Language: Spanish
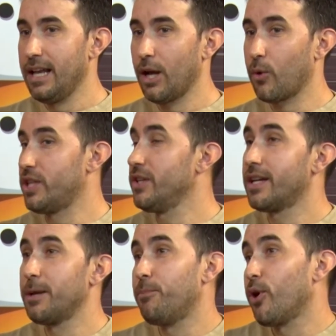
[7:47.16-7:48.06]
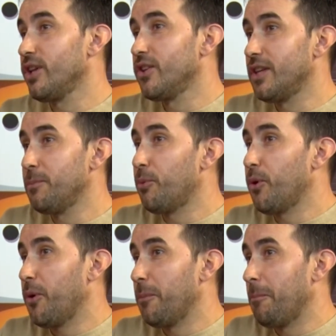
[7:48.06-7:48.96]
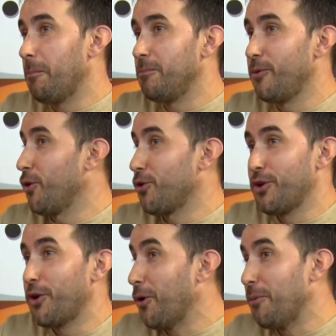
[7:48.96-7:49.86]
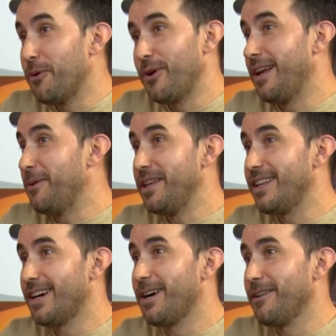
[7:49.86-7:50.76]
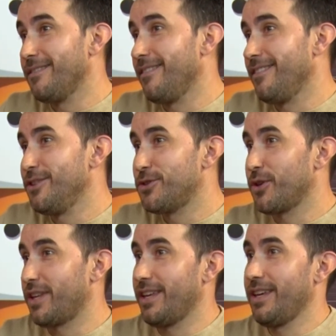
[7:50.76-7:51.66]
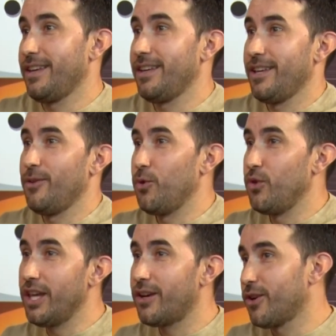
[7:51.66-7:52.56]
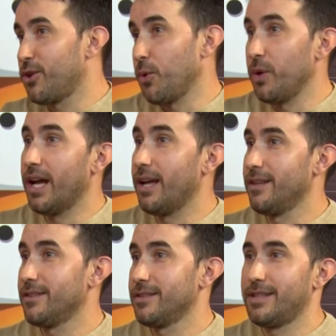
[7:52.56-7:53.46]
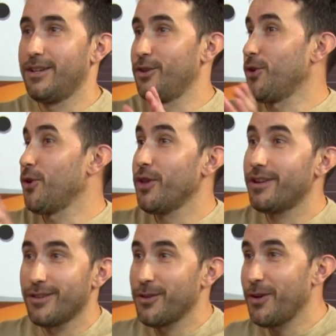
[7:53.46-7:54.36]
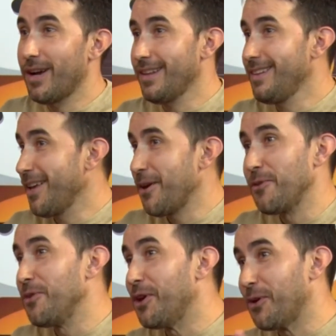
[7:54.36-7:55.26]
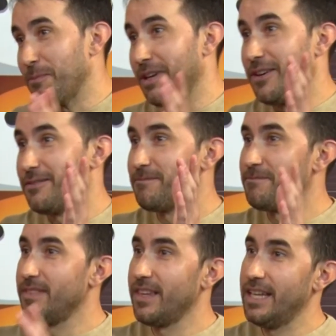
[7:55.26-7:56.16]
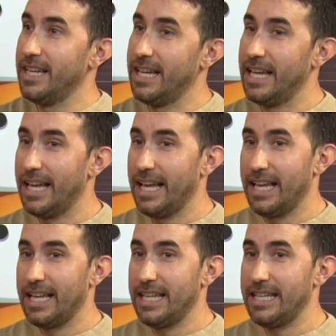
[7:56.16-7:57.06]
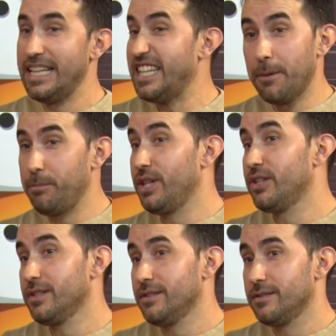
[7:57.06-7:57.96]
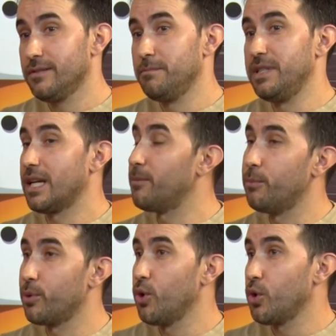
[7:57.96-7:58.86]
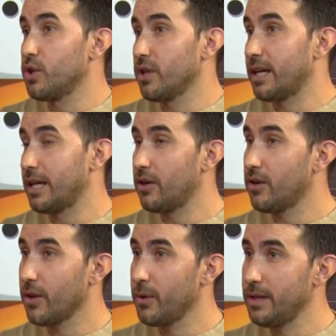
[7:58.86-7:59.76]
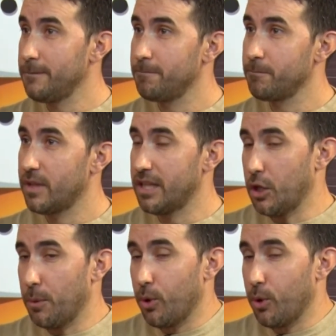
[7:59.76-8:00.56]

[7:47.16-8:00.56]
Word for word: La cuestión es que en poquito tiempo no sé cómo la vida hizo que un disco estuviera ahí. Entonces estaban todos los discos de todos los artistas y había un disco mío. Y al tiempito me llama un productor de acá de Córdoba, que tenía una